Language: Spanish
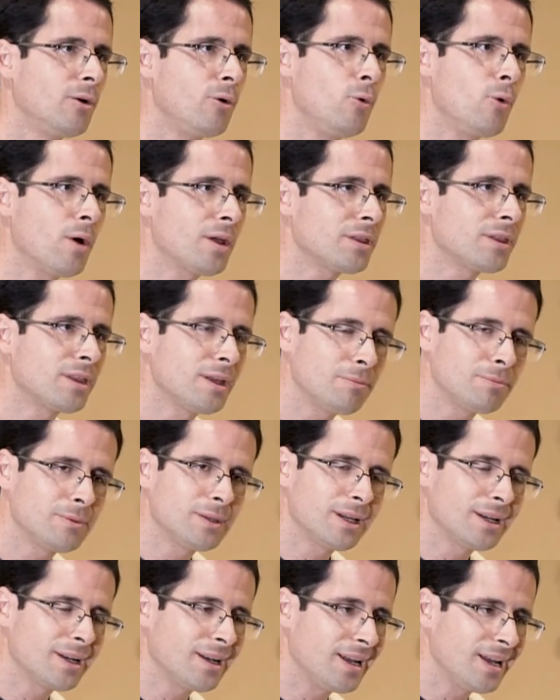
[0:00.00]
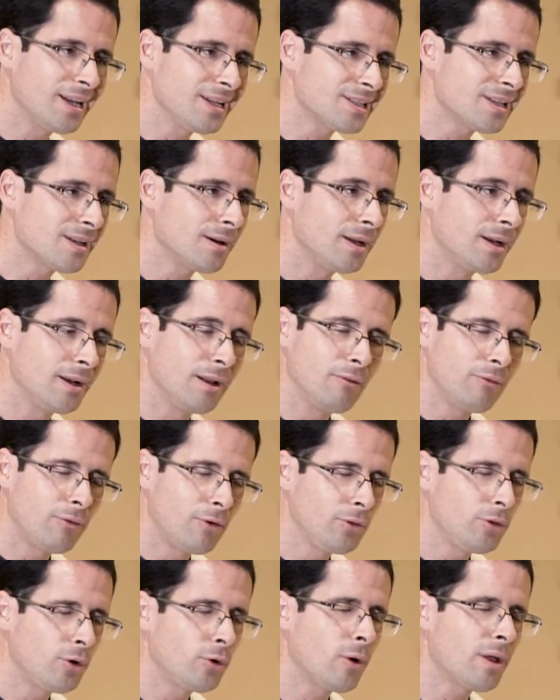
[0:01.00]
No aceptan esa, en el
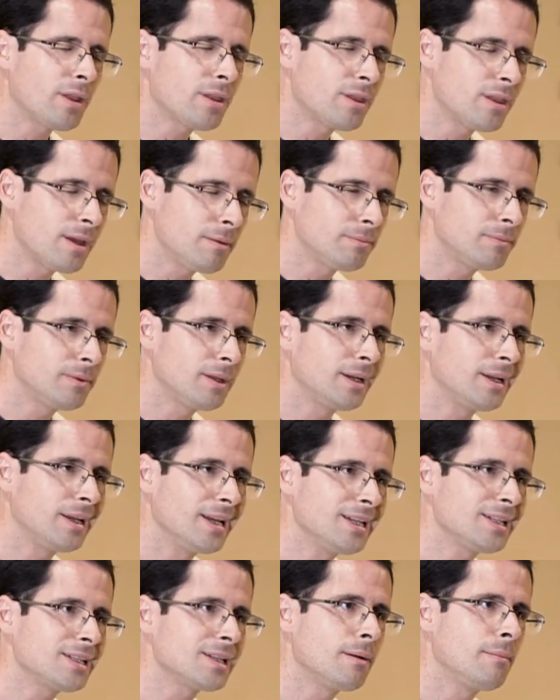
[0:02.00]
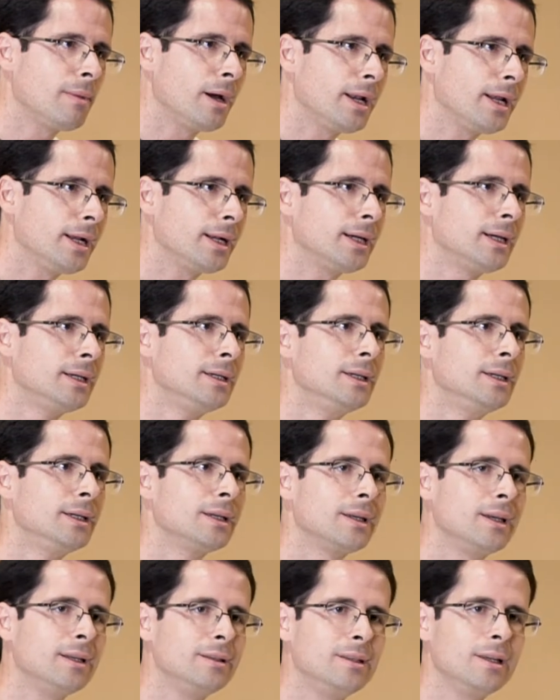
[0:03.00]
fondo no aceptan esa manera
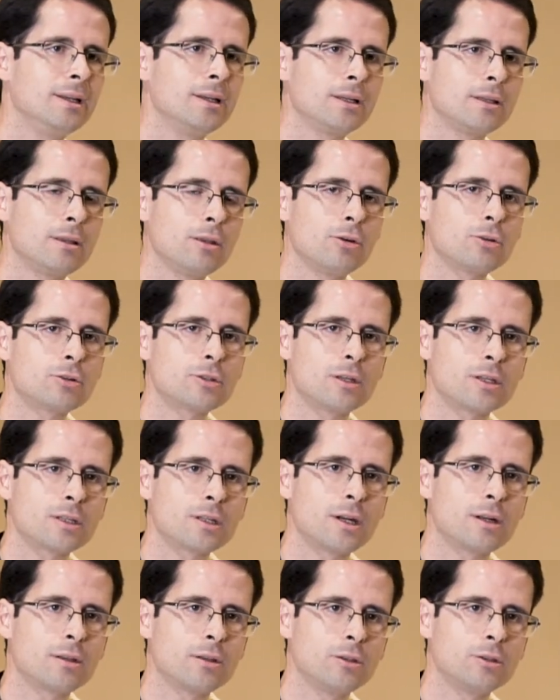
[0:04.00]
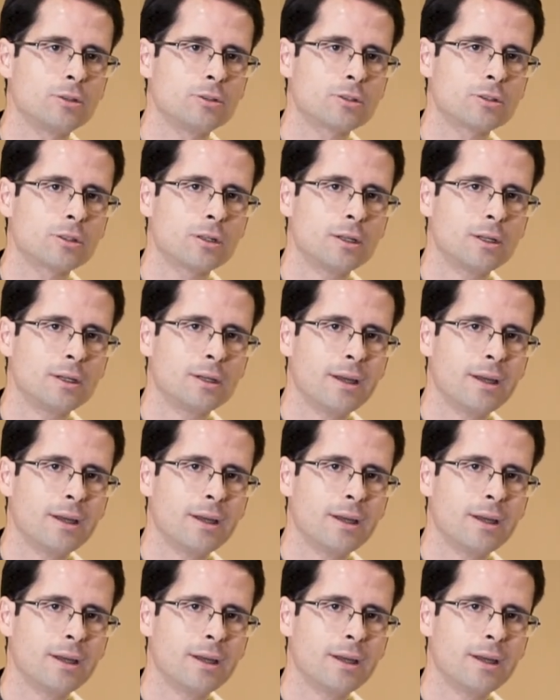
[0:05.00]
que tiene Dios de ser Dios,